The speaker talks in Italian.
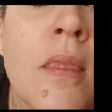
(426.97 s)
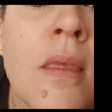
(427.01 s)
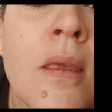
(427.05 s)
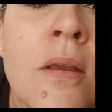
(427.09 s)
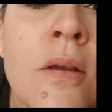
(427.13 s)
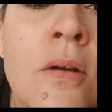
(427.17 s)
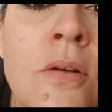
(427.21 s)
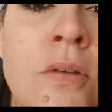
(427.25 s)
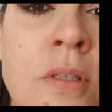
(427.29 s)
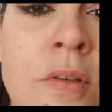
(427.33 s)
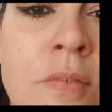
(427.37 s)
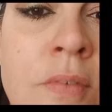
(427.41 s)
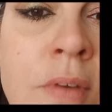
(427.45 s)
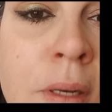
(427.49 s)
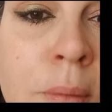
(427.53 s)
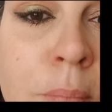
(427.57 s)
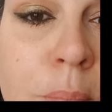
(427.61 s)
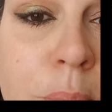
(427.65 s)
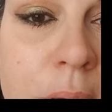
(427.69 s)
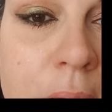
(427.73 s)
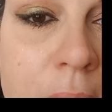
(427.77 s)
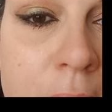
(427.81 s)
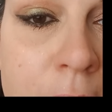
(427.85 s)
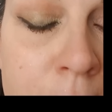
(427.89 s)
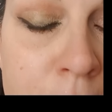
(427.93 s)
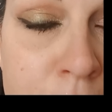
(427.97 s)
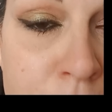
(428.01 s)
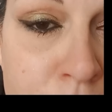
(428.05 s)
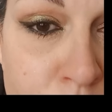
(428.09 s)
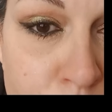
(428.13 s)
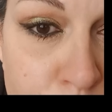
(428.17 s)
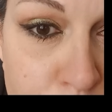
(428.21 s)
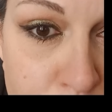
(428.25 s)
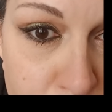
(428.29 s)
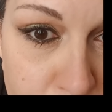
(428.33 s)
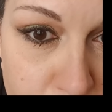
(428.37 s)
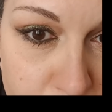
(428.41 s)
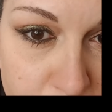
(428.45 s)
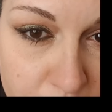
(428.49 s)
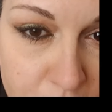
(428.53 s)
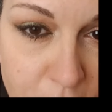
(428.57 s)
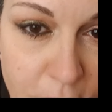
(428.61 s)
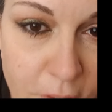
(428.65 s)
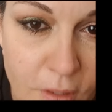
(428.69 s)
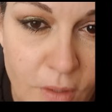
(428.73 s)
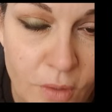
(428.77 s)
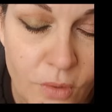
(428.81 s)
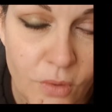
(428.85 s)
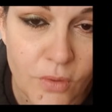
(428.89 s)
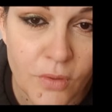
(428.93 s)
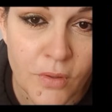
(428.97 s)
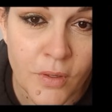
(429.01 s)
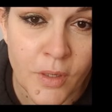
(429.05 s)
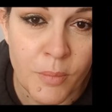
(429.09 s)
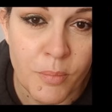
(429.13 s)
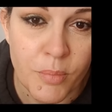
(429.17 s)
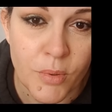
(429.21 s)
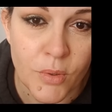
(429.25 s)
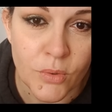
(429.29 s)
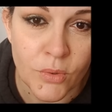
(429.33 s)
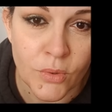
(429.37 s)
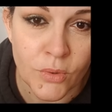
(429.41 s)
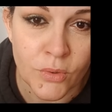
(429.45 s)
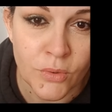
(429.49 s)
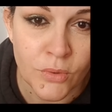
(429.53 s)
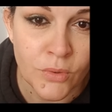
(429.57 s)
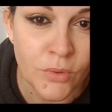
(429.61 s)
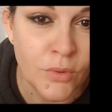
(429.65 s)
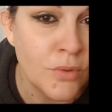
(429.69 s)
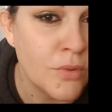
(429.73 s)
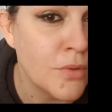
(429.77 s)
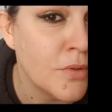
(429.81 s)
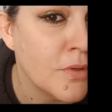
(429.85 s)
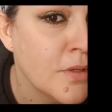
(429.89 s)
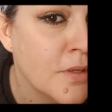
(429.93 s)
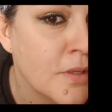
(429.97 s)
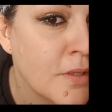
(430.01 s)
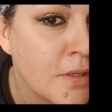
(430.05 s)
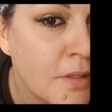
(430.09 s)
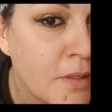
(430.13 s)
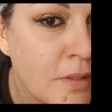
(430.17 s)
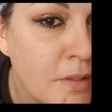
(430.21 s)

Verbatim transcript: Cosa ve ne pare? Io penso di averlo riprodotto